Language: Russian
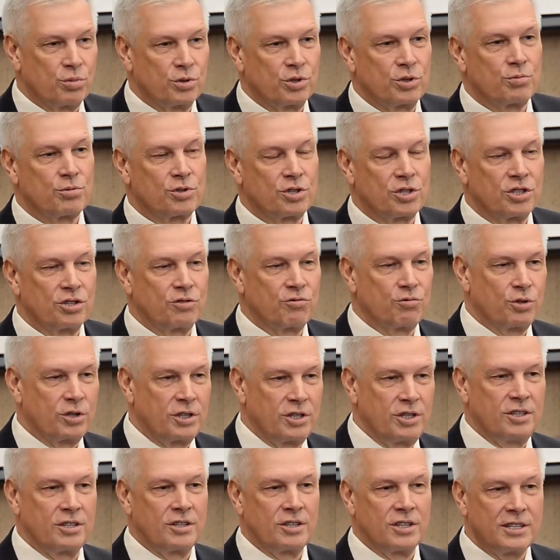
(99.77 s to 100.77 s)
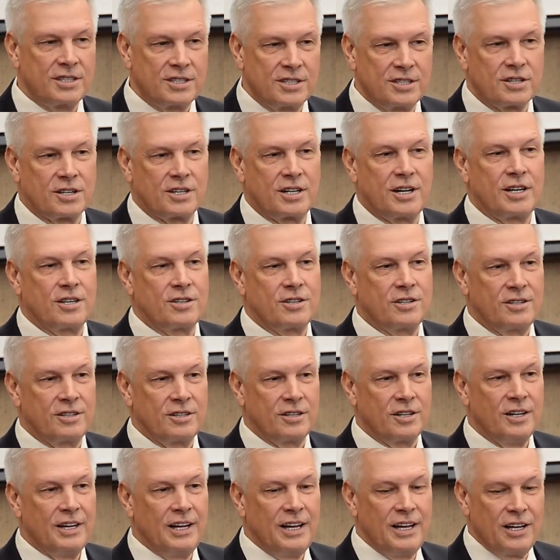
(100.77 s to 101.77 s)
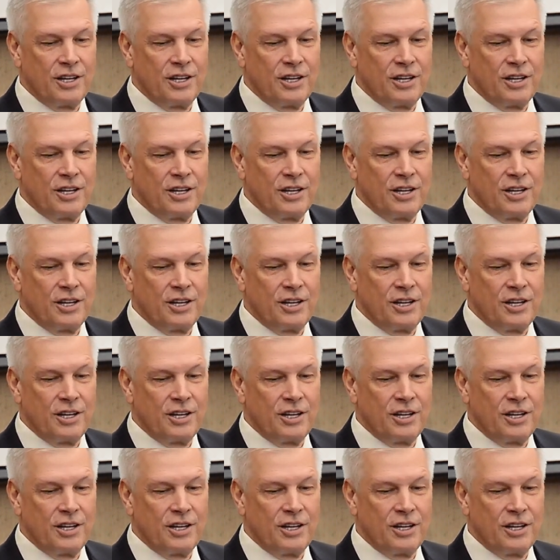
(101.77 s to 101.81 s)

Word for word: Потому что это вот те надзиратели,